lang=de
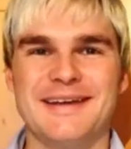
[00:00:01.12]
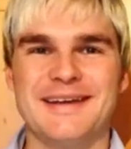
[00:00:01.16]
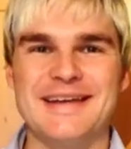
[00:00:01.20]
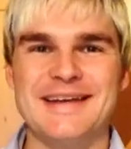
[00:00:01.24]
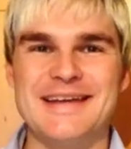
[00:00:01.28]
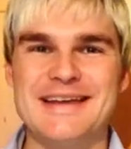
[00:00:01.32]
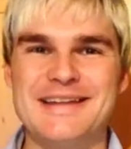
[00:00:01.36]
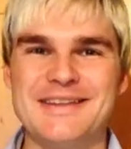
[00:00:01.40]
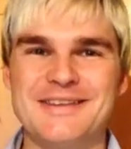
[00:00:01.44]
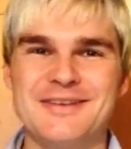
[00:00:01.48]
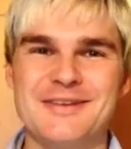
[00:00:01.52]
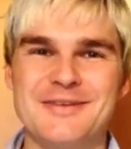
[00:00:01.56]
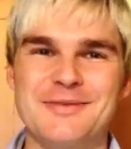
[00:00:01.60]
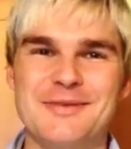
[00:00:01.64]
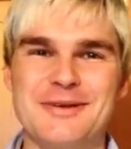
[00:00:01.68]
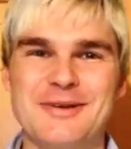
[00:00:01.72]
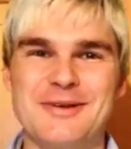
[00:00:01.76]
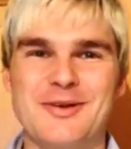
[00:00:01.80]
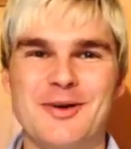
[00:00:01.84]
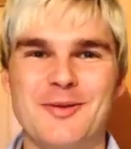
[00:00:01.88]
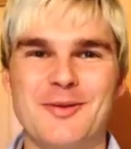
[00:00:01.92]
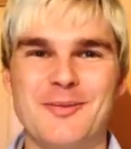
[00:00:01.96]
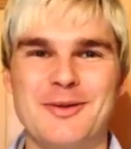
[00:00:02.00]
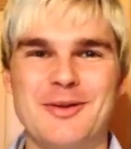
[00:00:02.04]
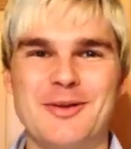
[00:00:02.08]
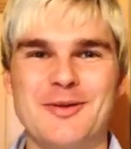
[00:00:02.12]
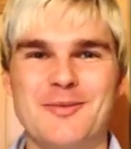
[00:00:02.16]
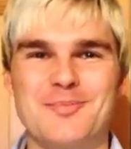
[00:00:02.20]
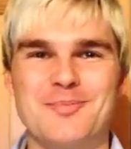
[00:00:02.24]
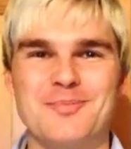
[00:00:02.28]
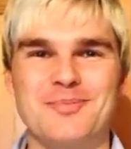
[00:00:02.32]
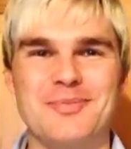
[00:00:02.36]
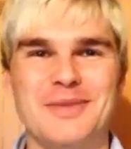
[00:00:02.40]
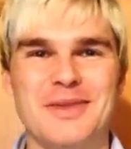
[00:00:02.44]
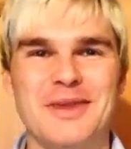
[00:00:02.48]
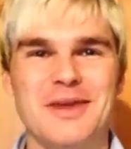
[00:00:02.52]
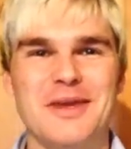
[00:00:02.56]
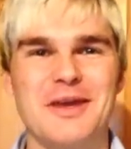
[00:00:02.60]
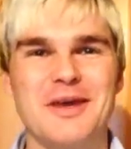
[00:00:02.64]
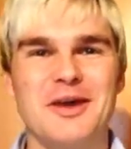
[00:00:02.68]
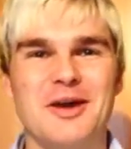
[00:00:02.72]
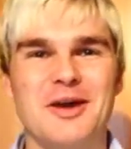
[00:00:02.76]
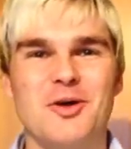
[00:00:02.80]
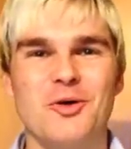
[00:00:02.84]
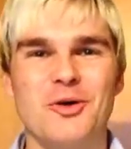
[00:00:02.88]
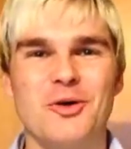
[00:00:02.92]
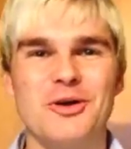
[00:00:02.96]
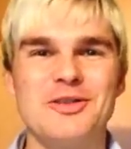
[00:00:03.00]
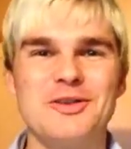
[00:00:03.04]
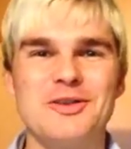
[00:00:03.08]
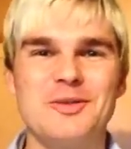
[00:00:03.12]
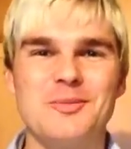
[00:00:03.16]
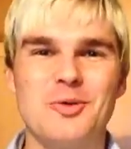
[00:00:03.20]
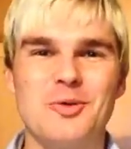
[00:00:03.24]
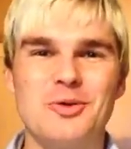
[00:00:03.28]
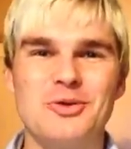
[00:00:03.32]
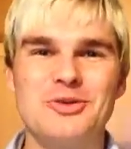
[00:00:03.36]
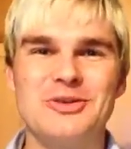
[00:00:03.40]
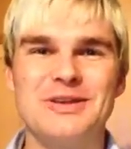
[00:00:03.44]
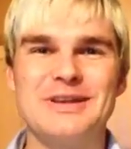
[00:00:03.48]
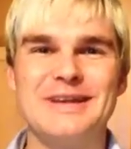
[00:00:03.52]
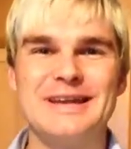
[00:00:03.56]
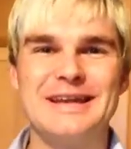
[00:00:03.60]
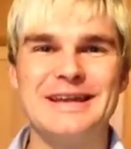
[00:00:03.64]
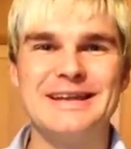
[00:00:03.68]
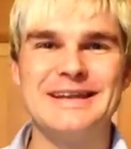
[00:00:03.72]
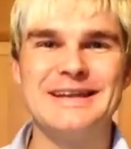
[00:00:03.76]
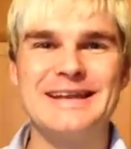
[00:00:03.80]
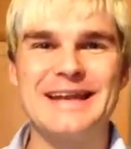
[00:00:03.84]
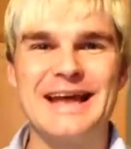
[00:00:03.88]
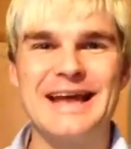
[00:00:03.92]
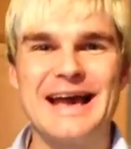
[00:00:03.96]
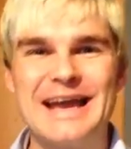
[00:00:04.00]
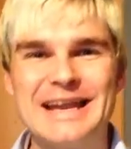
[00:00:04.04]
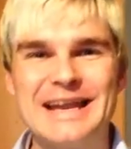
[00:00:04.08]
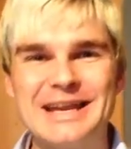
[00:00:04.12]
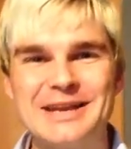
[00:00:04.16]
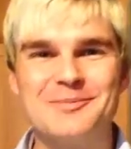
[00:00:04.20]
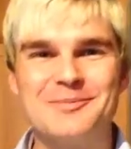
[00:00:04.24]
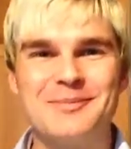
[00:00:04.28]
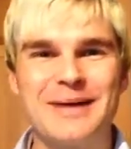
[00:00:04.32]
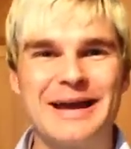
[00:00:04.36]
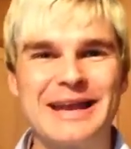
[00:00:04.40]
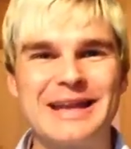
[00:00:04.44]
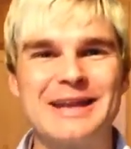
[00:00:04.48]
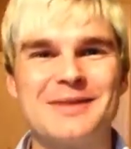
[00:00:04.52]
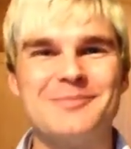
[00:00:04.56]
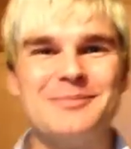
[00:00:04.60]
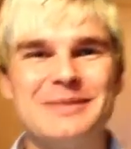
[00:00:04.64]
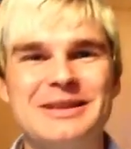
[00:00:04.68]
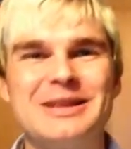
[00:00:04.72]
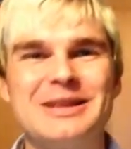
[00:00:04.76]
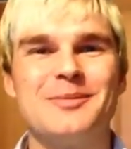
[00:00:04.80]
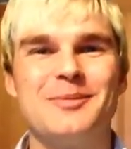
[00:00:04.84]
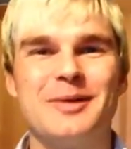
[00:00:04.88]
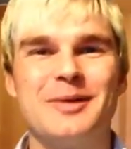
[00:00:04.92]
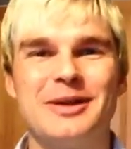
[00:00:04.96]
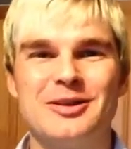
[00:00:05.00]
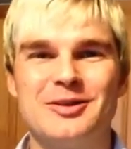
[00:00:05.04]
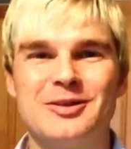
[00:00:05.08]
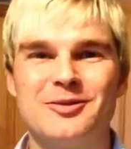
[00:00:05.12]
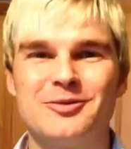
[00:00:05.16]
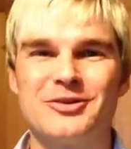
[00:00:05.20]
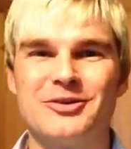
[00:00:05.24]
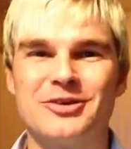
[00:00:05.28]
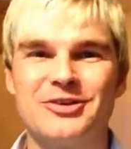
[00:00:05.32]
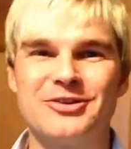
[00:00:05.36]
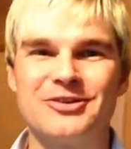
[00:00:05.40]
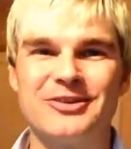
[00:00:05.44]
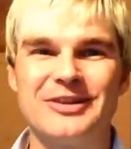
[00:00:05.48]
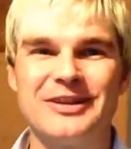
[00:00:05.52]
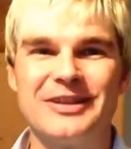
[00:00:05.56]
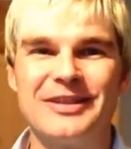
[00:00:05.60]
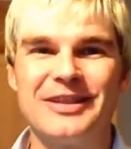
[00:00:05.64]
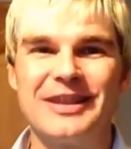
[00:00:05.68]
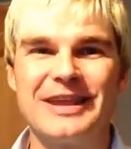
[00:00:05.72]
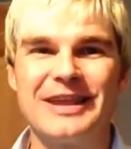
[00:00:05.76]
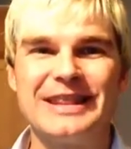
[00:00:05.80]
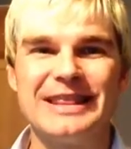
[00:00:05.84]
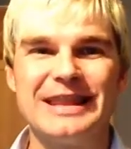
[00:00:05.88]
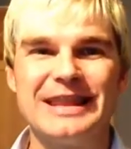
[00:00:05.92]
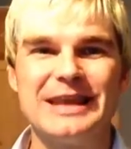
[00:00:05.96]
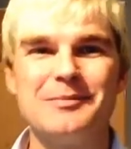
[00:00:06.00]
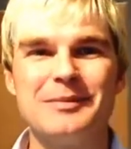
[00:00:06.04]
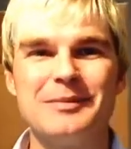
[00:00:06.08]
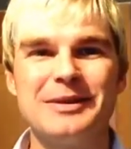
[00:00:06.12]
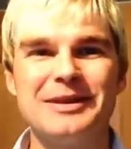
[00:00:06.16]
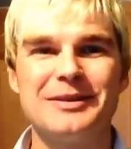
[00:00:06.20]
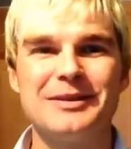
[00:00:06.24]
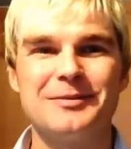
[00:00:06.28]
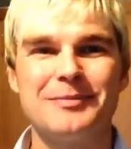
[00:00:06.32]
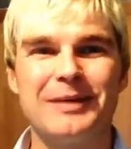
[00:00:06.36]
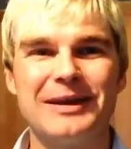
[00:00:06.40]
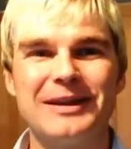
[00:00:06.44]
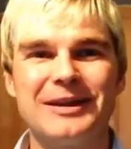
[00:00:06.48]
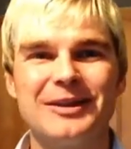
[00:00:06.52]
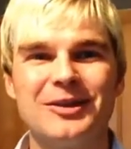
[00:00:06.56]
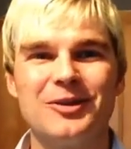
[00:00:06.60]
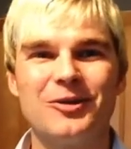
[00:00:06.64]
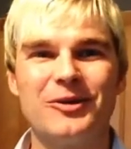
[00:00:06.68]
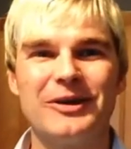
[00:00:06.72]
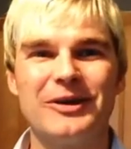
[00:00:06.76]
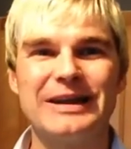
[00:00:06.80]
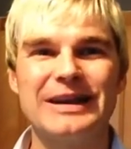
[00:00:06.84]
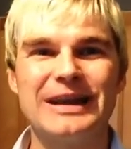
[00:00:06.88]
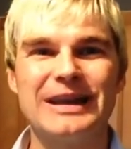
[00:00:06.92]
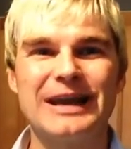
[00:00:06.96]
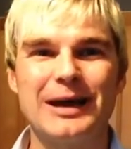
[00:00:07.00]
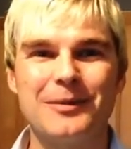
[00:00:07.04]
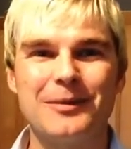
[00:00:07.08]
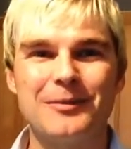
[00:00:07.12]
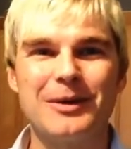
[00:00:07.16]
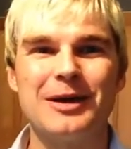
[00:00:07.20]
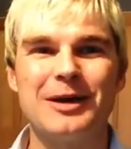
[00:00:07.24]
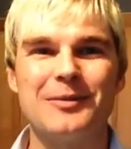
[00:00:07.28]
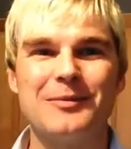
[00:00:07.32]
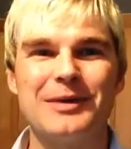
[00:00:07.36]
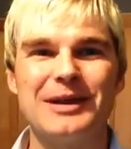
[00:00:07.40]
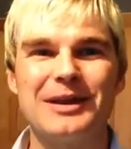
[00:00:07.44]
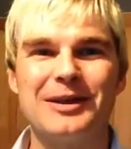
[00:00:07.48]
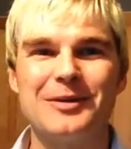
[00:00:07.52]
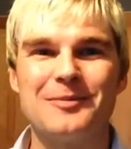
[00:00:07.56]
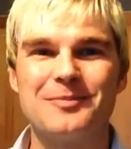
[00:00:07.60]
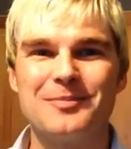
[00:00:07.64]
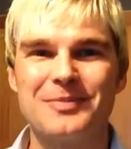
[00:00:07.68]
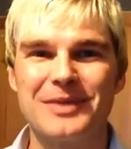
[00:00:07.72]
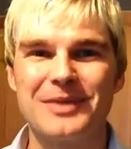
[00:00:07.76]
Herzlich willkommen! Heute möchte ich Ihnen einen meiner Mitarbeiter vorstellen, nämlich meinen neuen Kameramann.